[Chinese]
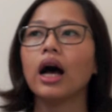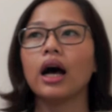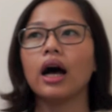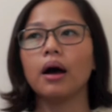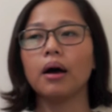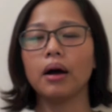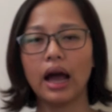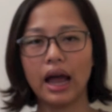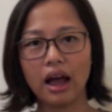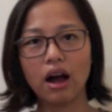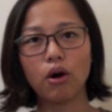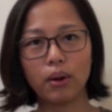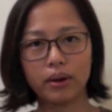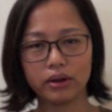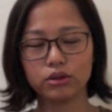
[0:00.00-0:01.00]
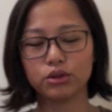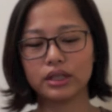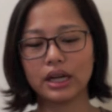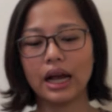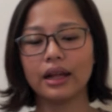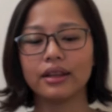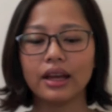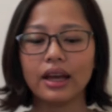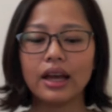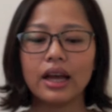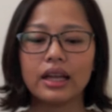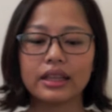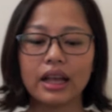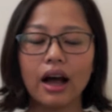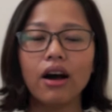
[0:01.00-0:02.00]
啊，还好我有去看。
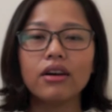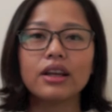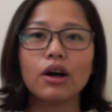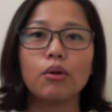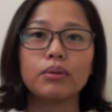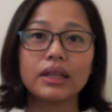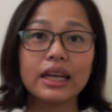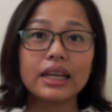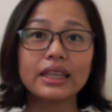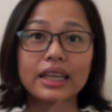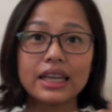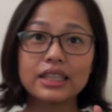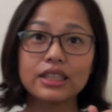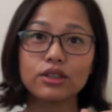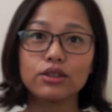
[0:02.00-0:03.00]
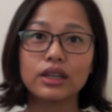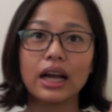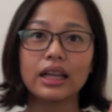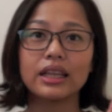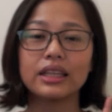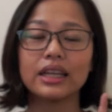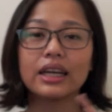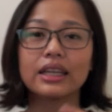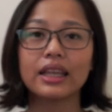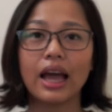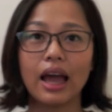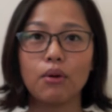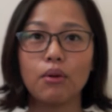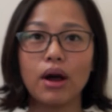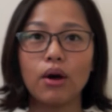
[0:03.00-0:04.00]
然后呢，我们那第一次去看的那个
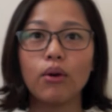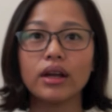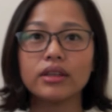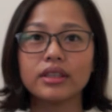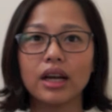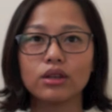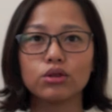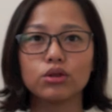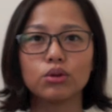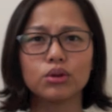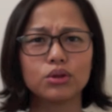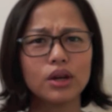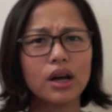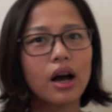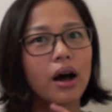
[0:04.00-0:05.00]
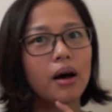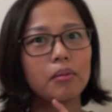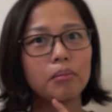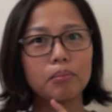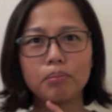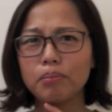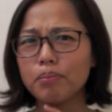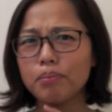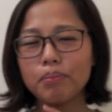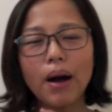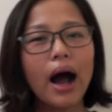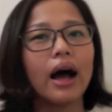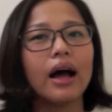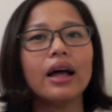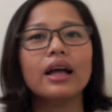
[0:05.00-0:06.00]
台湾幻想曲，我觉得很
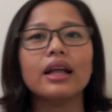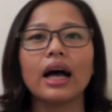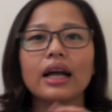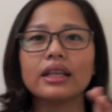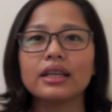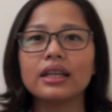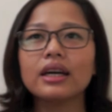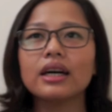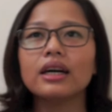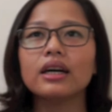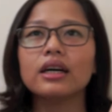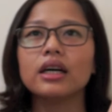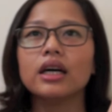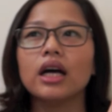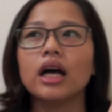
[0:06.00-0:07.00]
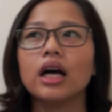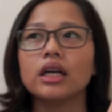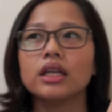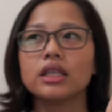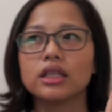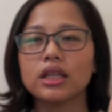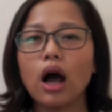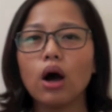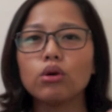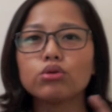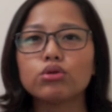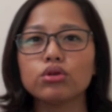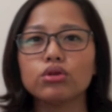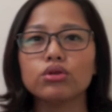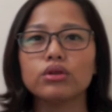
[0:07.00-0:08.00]
棒，它的那个道
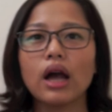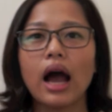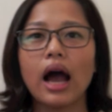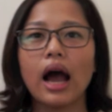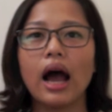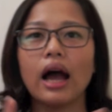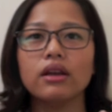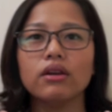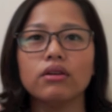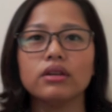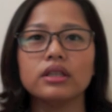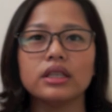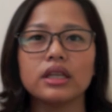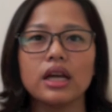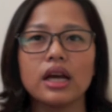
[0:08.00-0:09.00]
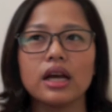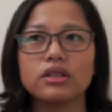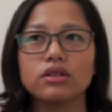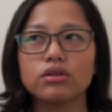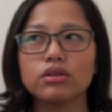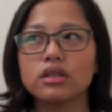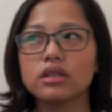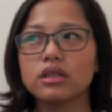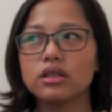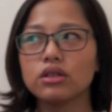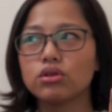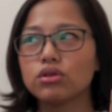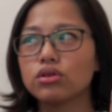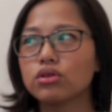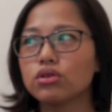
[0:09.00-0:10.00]
具啊，还有一些就
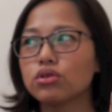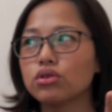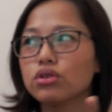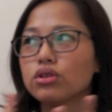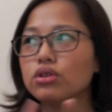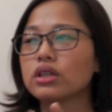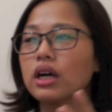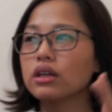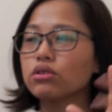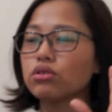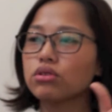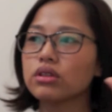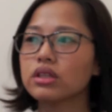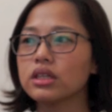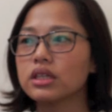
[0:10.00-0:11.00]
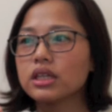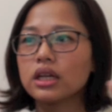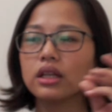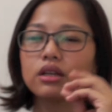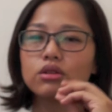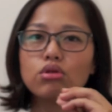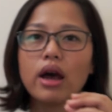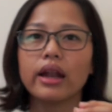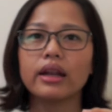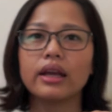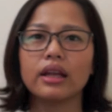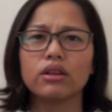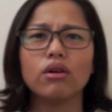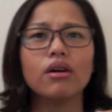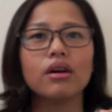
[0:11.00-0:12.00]
是剧跟剧之间的串
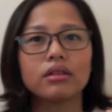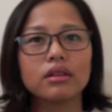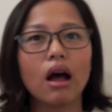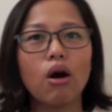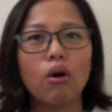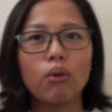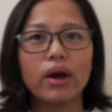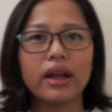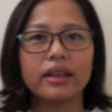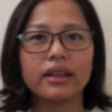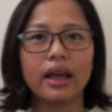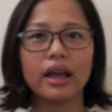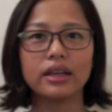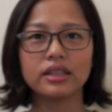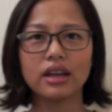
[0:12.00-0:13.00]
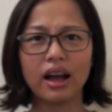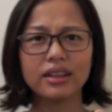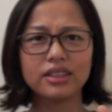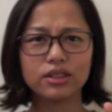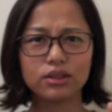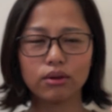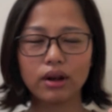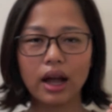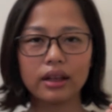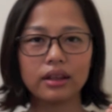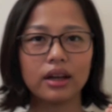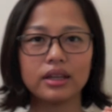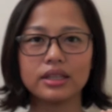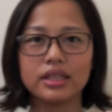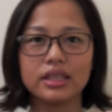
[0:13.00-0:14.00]
联都很到位呢，小孩子都看得
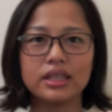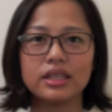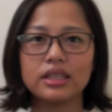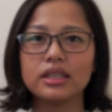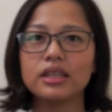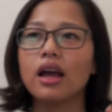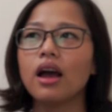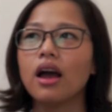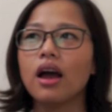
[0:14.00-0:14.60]
很吸睛。